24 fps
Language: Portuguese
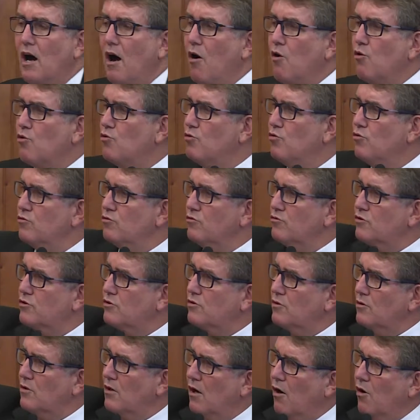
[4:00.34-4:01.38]

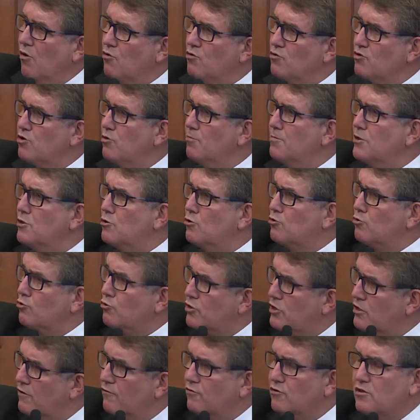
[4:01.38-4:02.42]
alguns, alguns
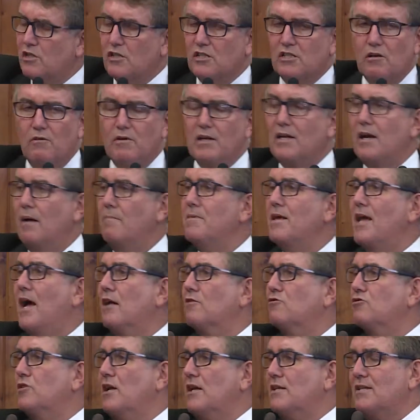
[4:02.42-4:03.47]
substitutivos que são
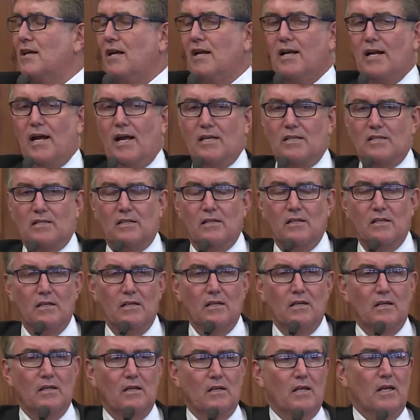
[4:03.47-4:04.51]
encaminhados a essa casa.
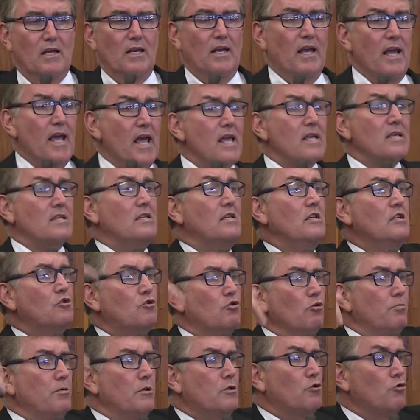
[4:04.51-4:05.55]
Esses
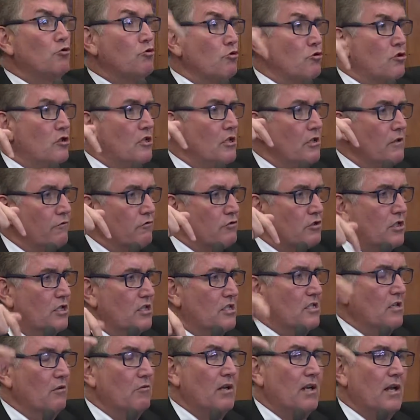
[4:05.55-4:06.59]
substitutivos que
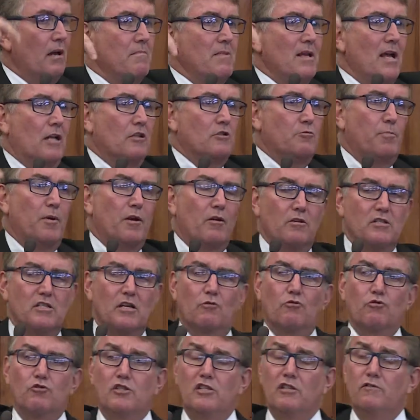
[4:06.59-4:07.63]
são encaminhados pelo
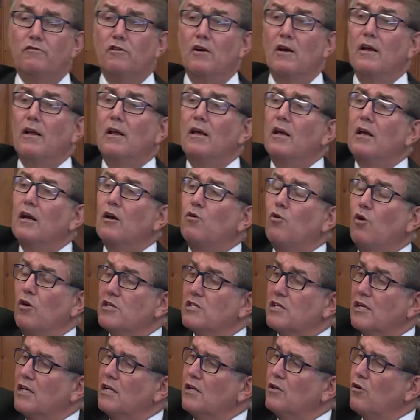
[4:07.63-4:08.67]
executivo
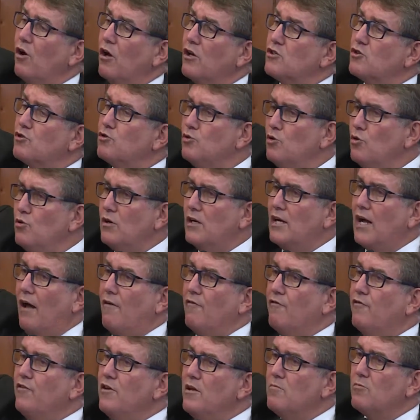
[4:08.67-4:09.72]
coisa que nós nunca
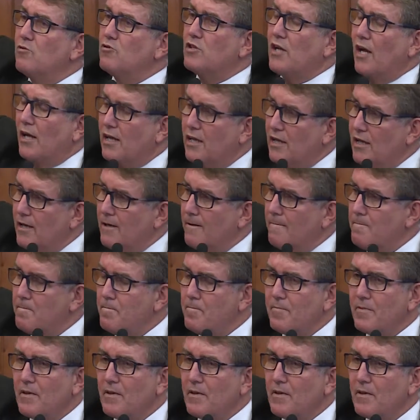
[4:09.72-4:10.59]
vimos aqui,